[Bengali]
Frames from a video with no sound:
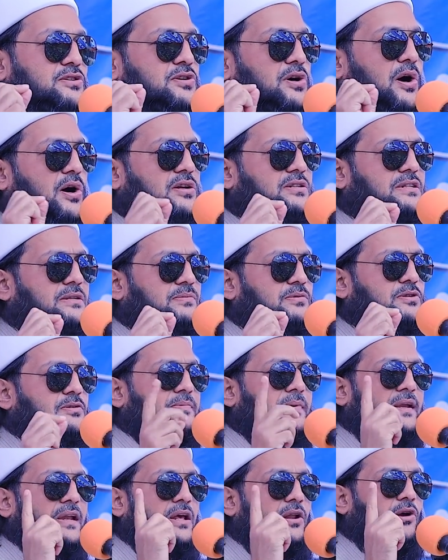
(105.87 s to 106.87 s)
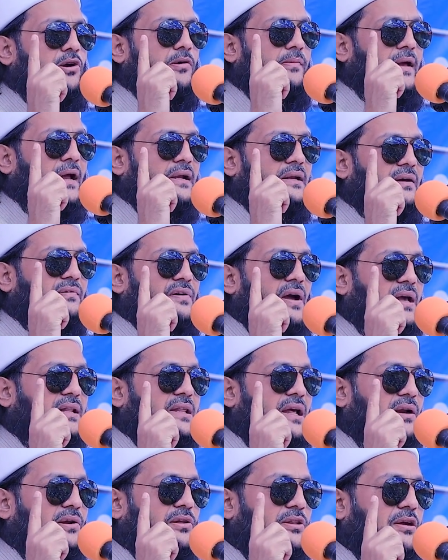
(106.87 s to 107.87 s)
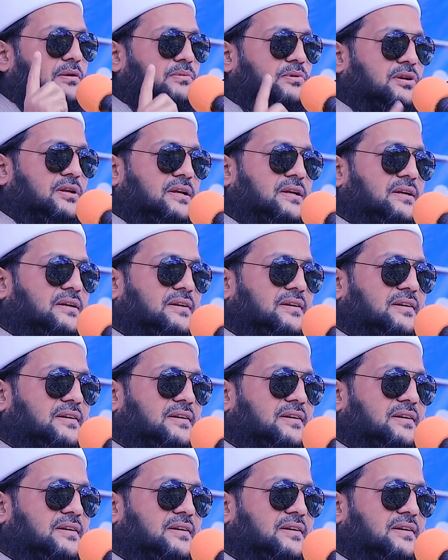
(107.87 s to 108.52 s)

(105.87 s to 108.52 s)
সহজে বুঝবেন এরকম একটা ফায়দার কথা বলি